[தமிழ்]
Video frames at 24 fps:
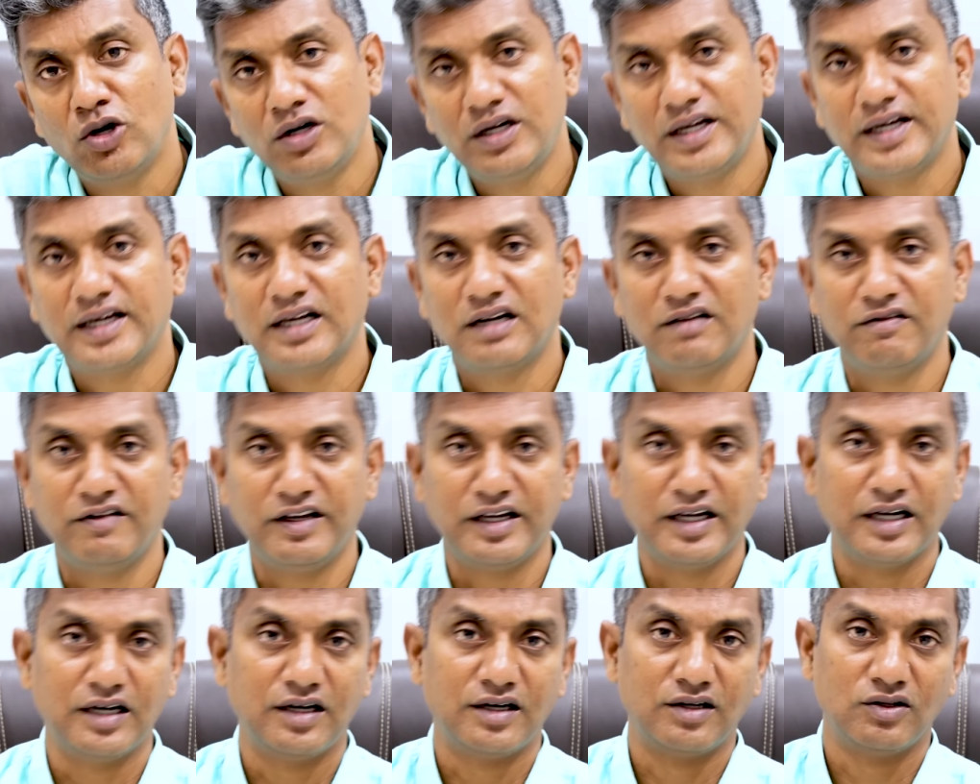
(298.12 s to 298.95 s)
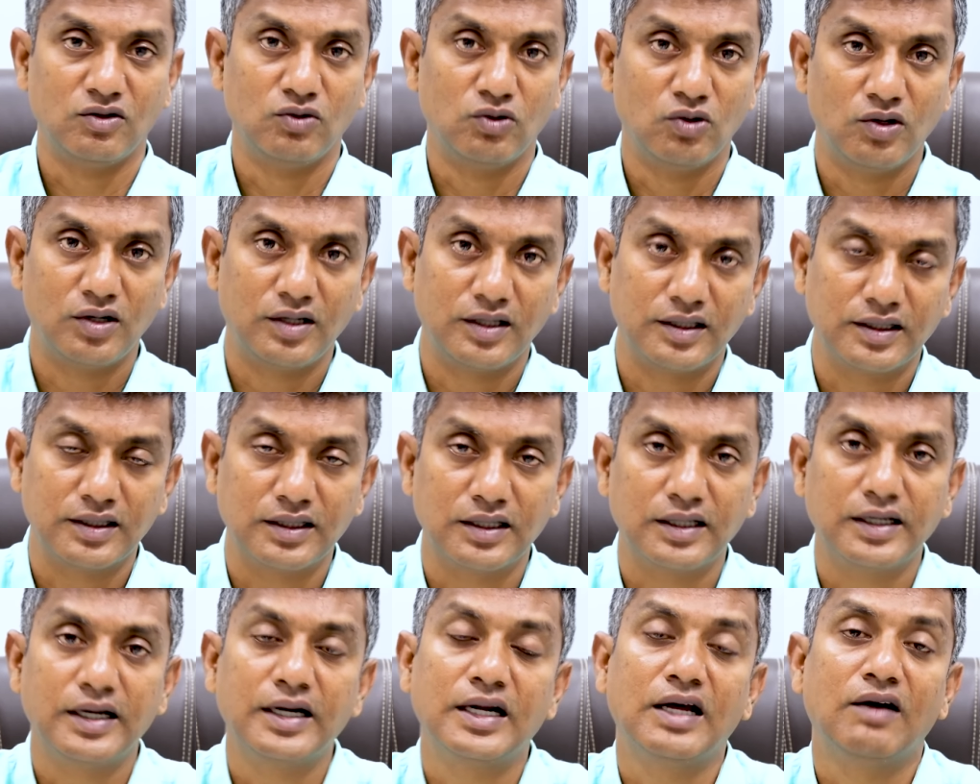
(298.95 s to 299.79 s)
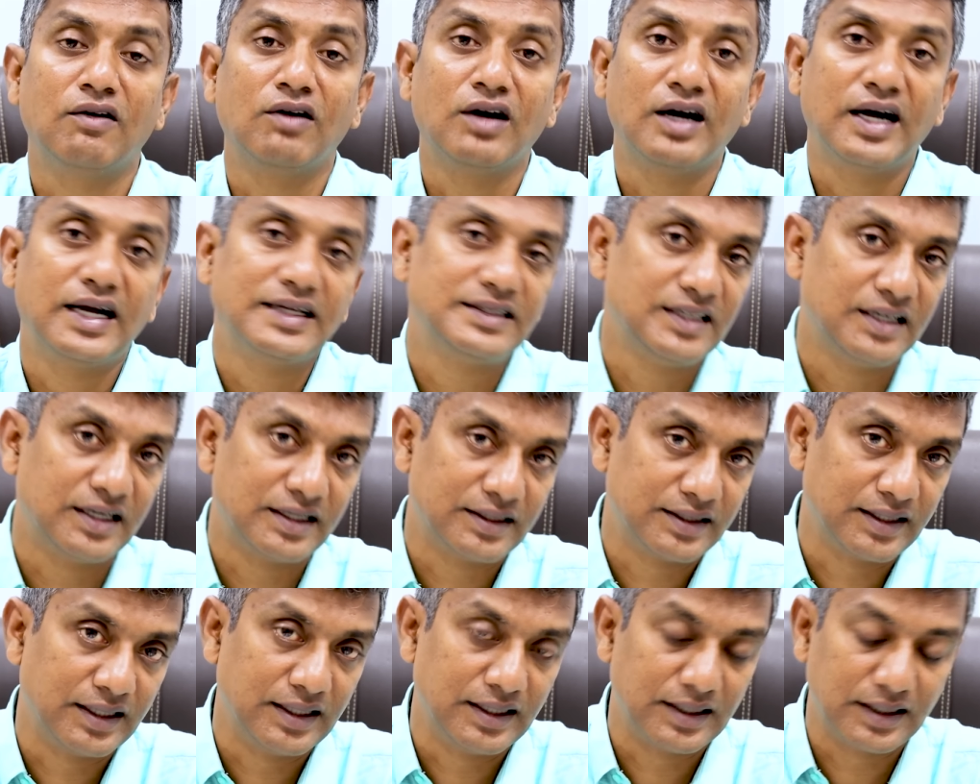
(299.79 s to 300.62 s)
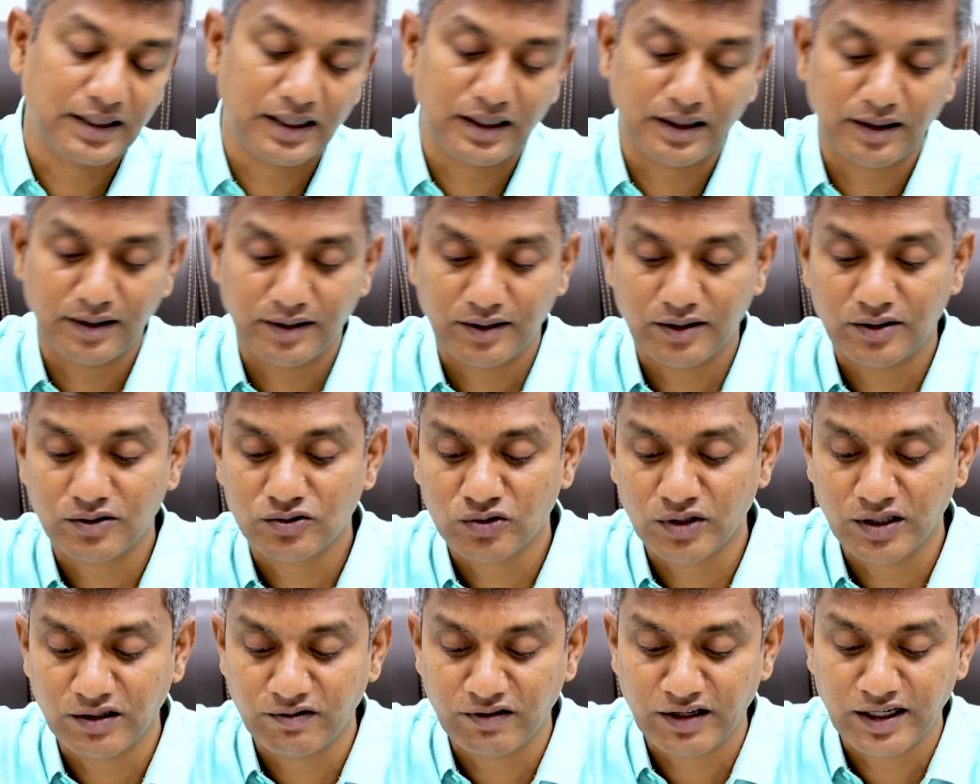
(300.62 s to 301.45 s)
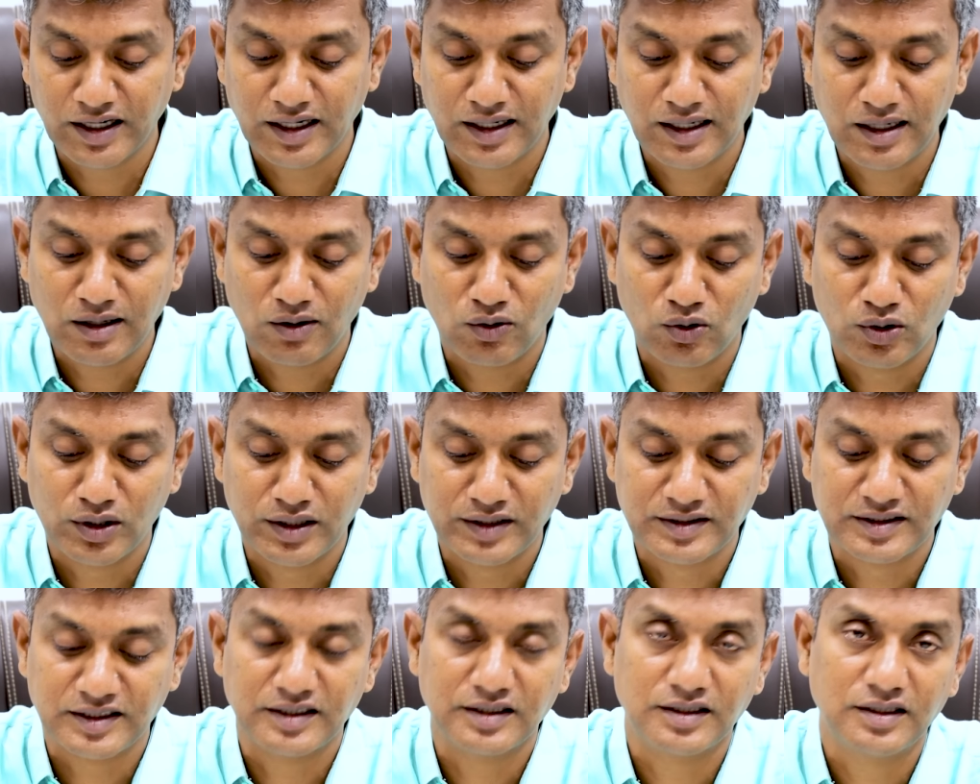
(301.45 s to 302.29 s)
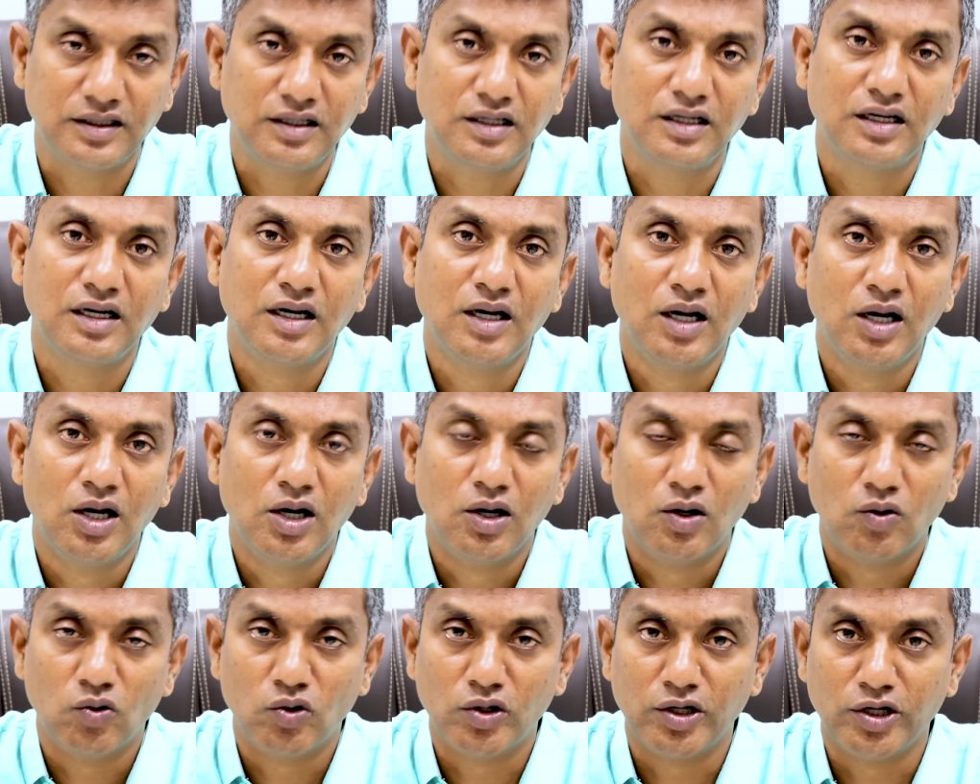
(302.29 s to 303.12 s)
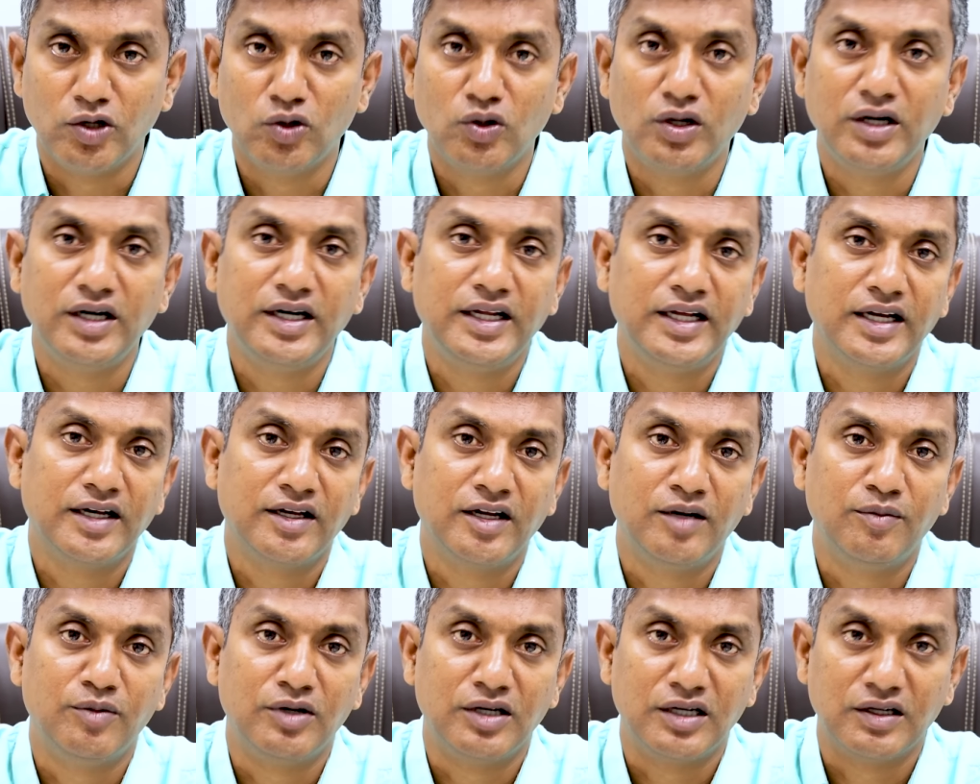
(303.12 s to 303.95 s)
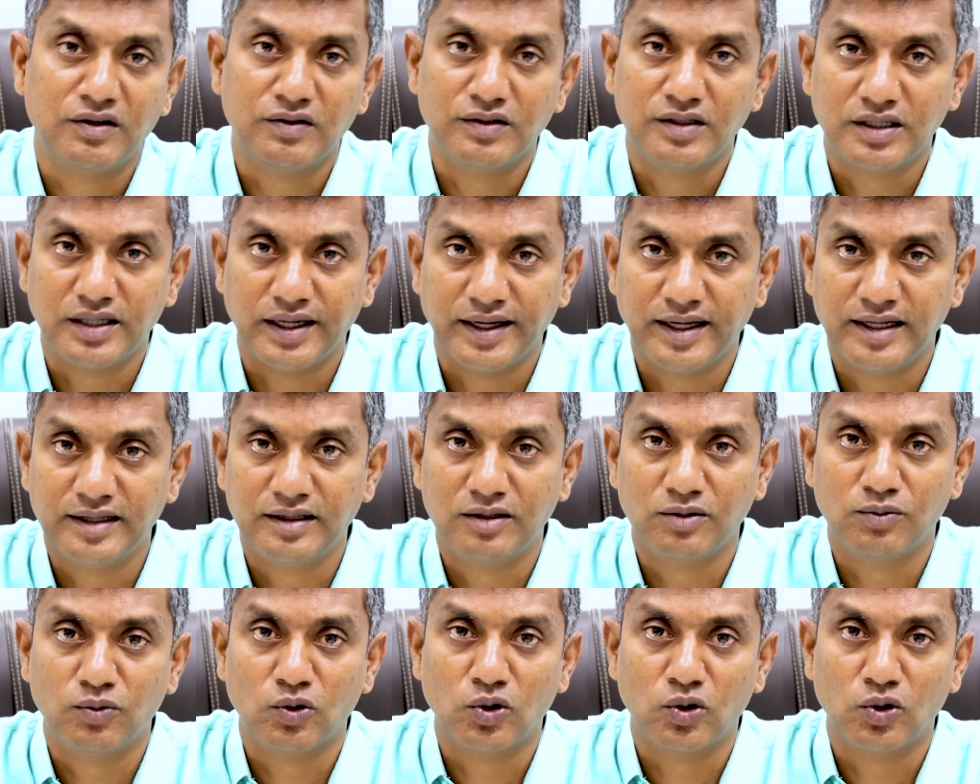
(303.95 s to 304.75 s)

பொலிட்டிக்கல் விங்ன்றது ஒன்று ஒன்று இருக்குது ஏன்னா அவங்க ஆட்சி நடத்திக்கிட்டு இருக்காங்க ஸோ இவங்க எல்லாம் ஒன்று சேர்ந்து ஒரு யூனிட்டி அக்ரிமெண்ட்டை வந்து கையெழுத்து